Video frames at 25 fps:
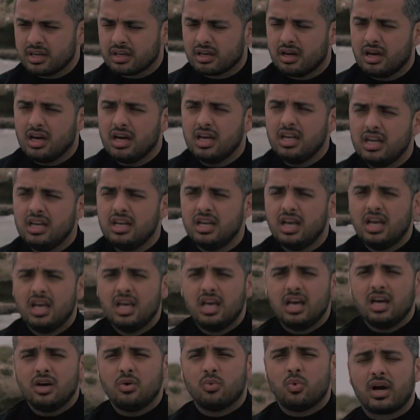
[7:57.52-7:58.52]
قال
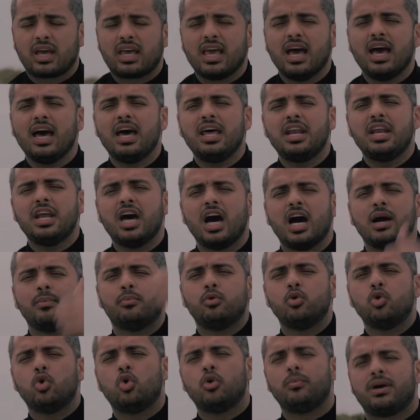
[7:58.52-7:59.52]
وكان
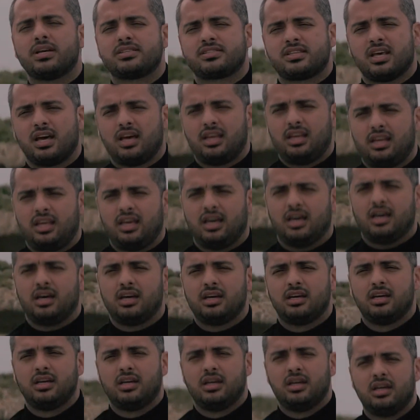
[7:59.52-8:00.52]
ابوهما صالحا
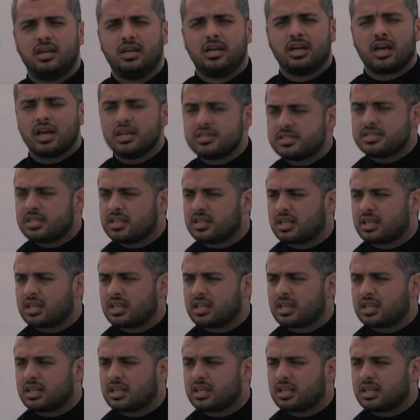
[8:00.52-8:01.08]
قصه